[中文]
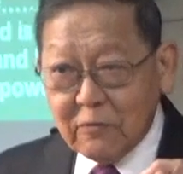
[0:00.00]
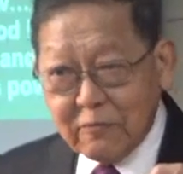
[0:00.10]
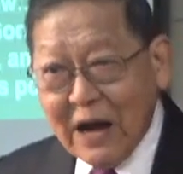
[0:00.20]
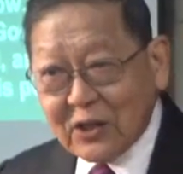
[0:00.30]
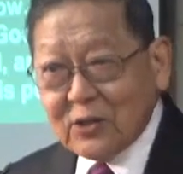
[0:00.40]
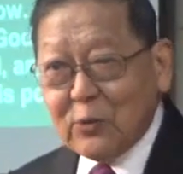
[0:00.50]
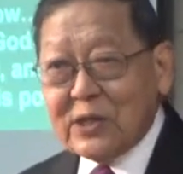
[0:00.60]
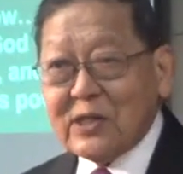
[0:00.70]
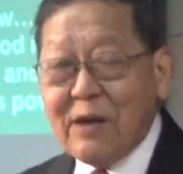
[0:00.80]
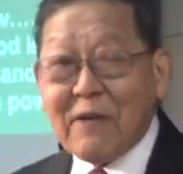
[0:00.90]
发誓为
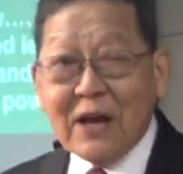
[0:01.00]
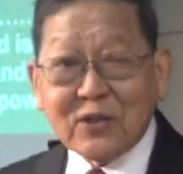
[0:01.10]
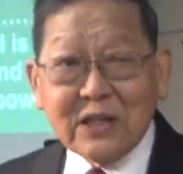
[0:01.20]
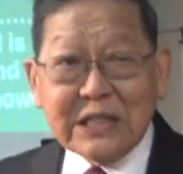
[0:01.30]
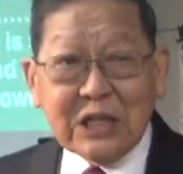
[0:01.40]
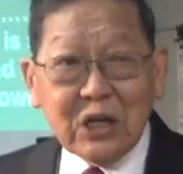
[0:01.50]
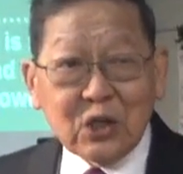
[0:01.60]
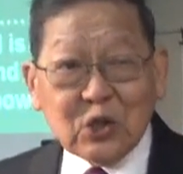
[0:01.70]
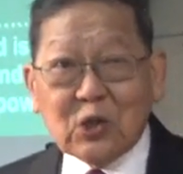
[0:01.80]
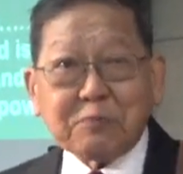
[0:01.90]
啥发生，
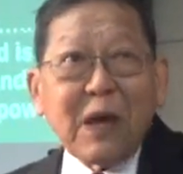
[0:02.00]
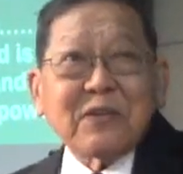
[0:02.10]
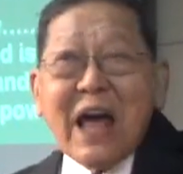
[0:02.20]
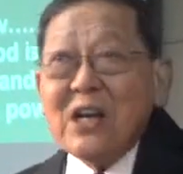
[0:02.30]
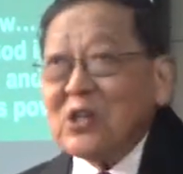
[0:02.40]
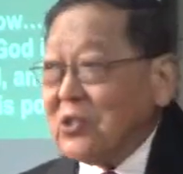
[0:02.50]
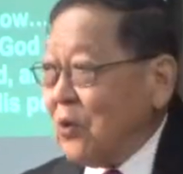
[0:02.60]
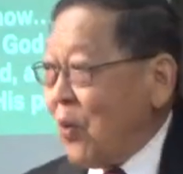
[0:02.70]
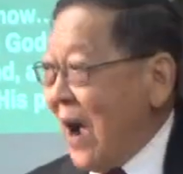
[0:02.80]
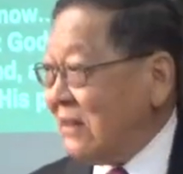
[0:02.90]
责备当时
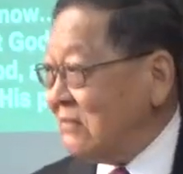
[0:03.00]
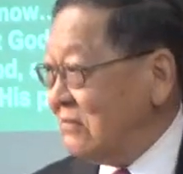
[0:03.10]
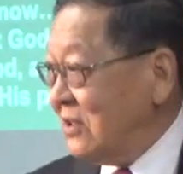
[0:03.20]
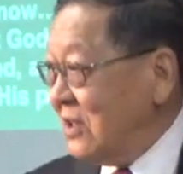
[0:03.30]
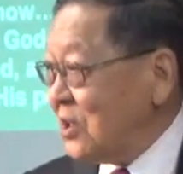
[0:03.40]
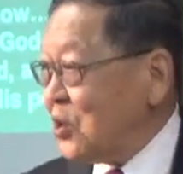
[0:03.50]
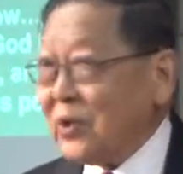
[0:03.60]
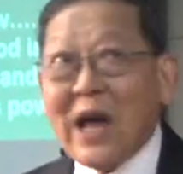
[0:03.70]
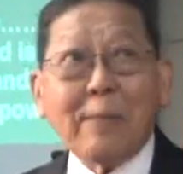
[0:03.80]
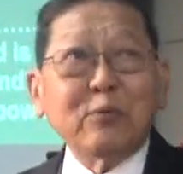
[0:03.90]
的王，说
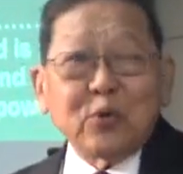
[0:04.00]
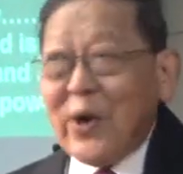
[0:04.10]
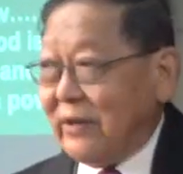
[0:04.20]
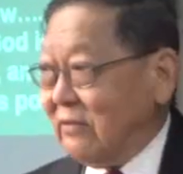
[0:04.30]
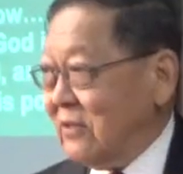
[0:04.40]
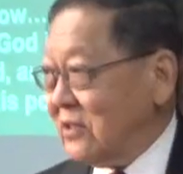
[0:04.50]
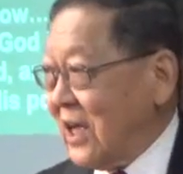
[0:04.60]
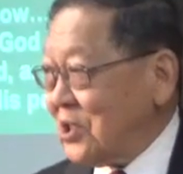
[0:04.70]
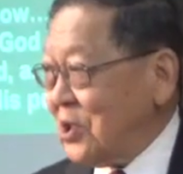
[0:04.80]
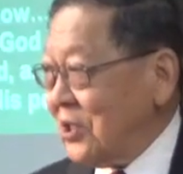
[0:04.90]
他不对，
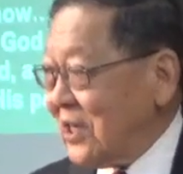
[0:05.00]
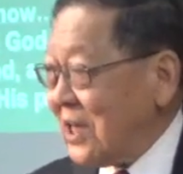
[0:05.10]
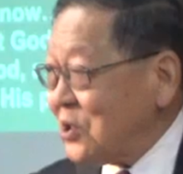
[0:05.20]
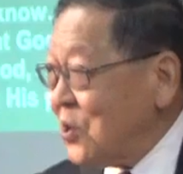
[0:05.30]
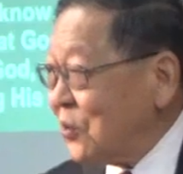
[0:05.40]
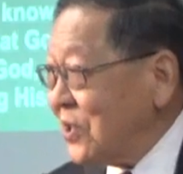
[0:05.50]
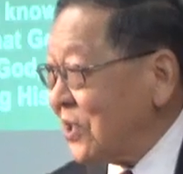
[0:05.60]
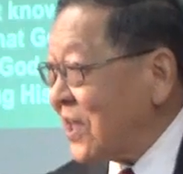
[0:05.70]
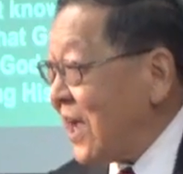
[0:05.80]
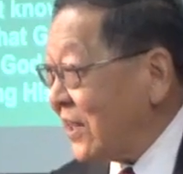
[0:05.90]
他娶了他兄弟
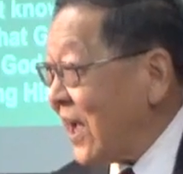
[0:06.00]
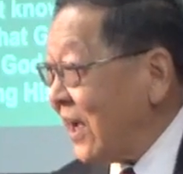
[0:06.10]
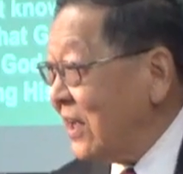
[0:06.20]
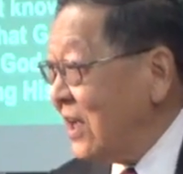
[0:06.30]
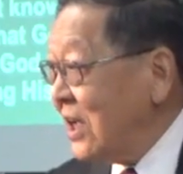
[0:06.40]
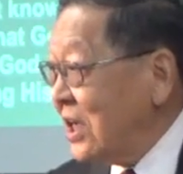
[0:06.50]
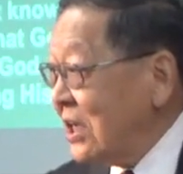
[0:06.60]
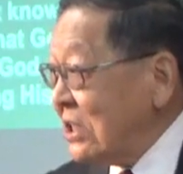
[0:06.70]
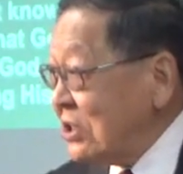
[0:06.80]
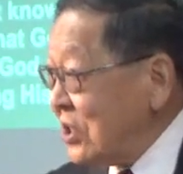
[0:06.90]
的太太，
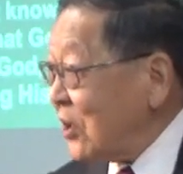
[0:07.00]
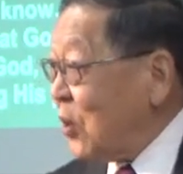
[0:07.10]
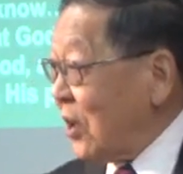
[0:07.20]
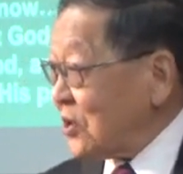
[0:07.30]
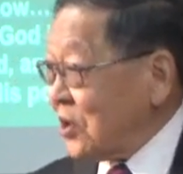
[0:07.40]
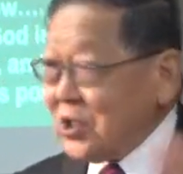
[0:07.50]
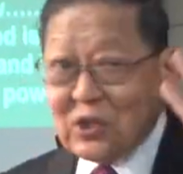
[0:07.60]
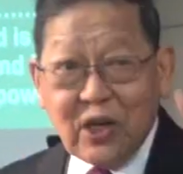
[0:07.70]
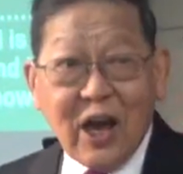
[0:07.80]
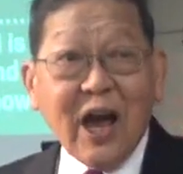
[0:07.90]
结果施
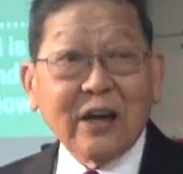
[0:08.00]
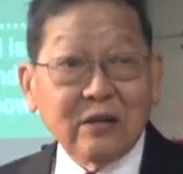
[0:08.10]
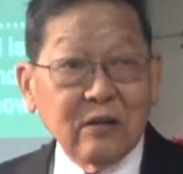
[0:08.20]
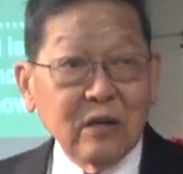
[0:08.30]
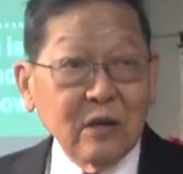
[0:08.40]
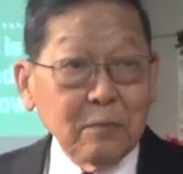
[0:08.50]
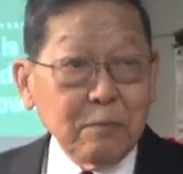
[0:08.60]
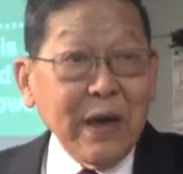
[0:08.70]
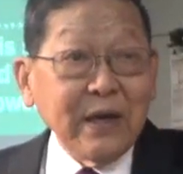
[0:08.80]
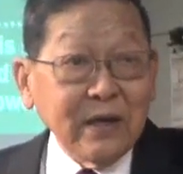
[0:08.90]
洗约翰
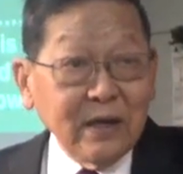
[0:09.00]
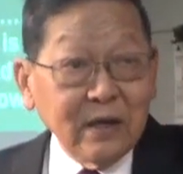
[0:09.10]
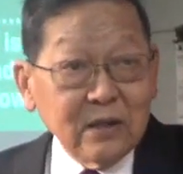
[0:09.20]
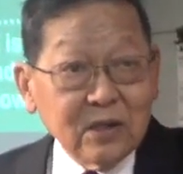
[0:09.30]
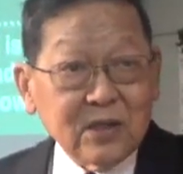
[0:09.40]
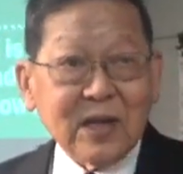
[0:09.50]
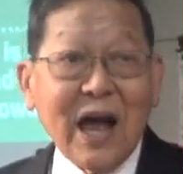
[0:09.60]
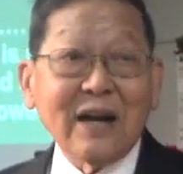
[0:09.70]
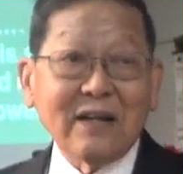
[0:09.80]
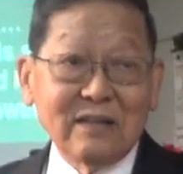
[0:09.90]
被。
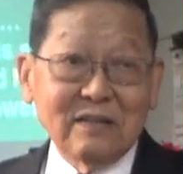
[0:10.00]
杀了。